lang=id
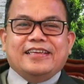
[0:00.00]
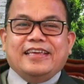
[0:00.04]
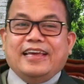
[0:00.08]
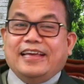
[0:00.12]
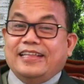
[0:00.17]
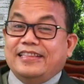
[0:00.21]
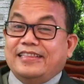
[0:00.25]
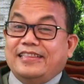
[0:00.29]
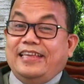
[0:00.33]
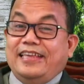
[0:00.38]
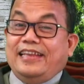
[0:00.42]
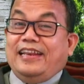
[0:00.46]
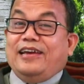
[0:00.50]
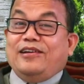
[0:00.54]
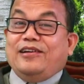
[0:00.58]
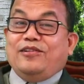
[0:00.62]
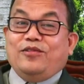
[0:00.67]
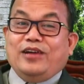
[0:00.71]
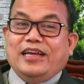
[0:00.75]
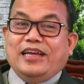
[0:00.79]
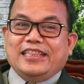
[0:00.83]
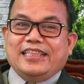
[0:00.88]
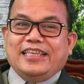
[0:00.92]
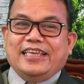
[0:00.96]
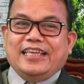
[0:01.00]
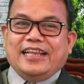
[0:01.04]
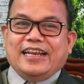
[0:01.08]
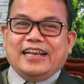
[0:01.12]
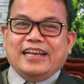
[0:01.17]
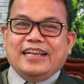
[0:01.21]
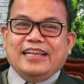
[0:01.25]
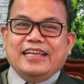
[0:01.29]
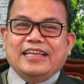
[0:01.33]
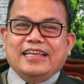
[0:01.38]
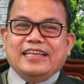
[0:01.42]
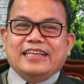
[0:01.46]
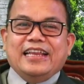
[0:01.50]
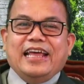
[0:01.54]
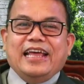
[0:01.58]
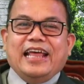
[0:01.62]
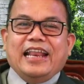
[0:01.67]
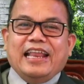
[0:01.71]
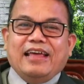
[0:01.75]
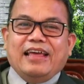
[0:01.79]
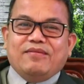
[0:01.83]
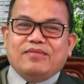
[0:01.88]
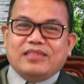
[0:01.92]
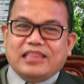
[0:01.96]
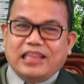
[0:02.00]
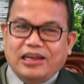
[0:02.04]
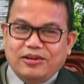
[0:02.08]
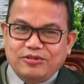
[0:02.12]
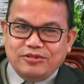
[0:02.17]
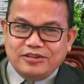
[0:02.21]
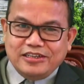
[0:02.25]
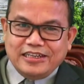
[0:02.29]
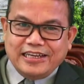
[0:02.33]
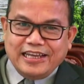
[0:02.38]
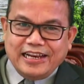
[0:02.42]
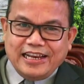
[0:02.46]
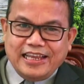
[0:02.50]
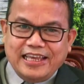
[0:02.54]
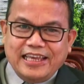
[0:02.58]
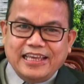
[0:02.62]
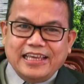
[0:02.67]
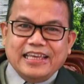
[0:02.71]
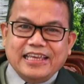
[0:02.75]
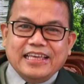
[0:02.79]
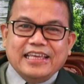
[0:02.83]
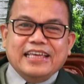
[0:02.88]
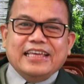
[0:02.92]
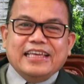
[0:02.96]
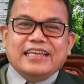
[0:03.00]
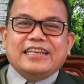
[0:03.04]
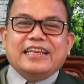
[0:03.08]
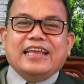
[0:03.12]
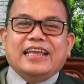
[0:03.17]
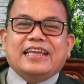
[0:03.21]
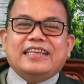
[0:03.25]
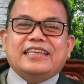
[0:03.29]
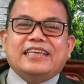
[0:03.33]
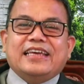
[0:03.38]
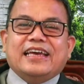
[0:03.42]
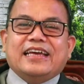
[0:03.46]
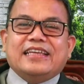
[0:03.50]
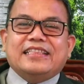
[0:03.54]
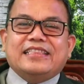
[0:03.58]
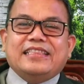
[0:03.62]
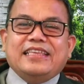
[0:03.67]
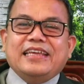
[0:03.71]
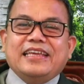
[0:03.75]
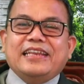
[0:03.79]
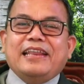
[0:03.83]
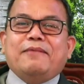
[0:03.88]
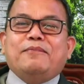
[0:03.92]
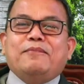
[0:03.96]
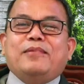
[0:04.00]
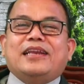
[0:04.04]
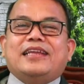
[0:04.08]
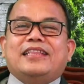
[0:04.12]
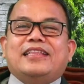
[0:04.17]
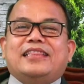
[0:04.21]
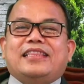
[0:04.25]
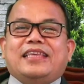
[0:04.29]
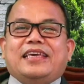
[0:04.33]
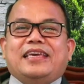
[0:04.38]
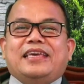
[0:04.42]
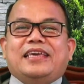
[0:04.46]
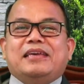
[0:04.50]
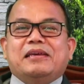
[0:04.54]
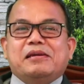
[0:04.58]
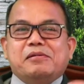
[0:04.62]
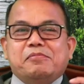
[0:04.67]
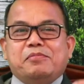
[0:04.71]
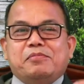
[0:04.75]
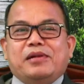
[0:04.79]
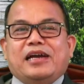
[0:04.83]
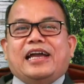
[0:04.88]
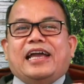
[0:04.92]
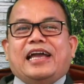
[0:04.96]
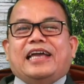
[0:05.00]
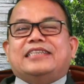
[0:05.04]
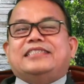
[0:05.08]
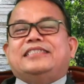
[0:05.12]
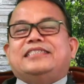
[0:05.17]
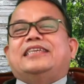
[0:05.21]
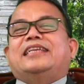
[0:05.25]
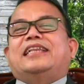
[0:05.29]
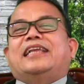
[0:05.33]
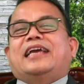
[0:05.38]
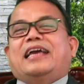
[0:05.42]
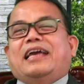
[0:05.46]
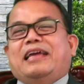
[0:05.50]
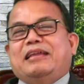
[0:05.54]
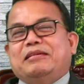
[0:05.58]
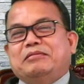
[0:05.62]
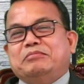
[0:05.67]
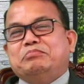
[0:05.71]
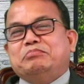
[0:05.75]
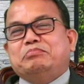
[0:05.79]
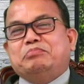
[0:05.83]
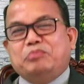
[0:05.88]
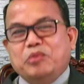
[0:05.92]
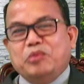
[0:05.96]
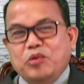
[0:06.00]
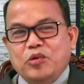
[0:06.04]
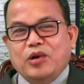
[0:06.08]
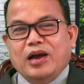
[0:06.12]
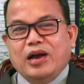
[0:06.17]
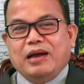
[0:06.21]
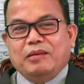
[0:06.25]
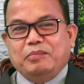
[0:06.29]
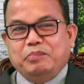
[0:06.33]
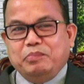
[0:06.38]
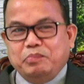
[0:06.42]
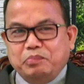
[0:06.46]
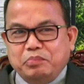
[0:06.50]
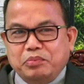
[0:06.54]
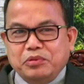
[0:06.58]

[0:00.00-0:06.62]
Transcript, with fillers: yang tidak khawatir dalam tahun kering, dan yang tidak berhenti menghasilkan buah.